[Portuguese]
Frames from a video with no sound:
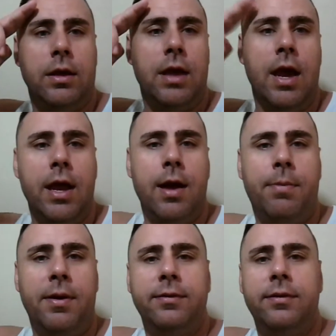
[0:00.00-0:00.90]
E aí
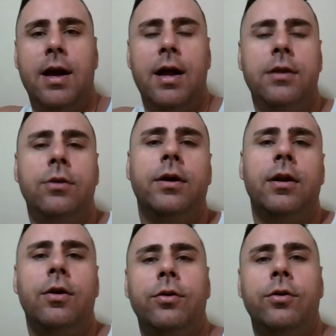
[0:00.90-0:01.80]
rapaziada do
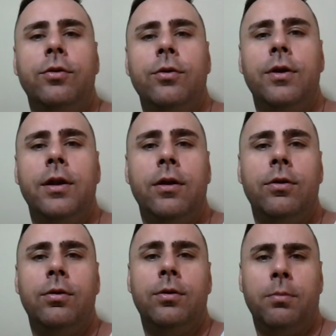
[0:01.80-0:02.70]
canal Eu Sou
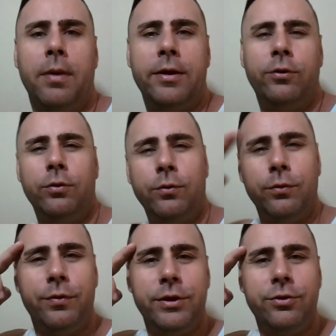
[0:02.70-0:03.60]
Goleiro, mais
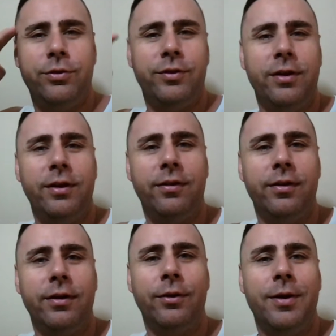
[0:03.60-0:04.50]
um vídeo se
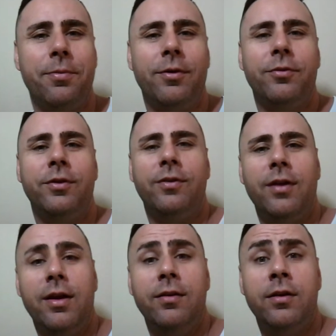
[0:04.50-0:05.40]
iniciando aí pra
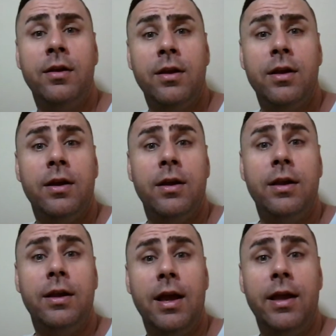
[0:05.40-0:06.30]
vocês.
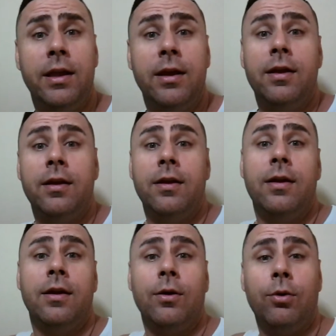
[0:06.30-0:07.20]
E aí,
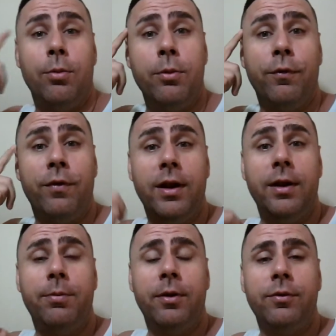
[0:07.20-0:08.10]
como eu
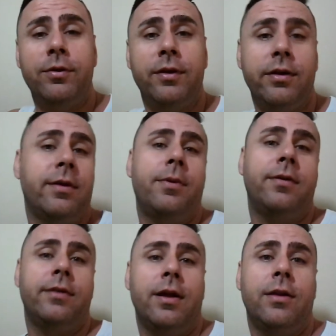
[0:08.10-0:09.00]
falei pra vocês
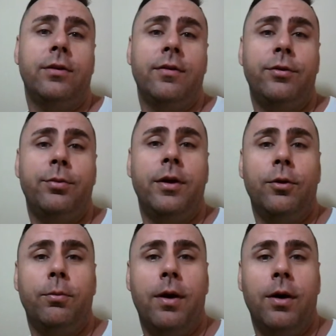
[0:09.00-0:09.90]
rapaziada, eu tava
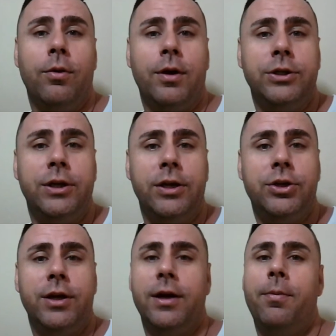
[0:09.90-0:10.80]
esperando um pacote aí
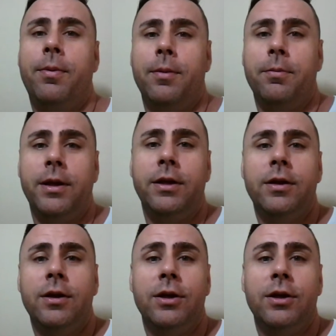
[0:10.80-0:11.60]
chegar pra mim.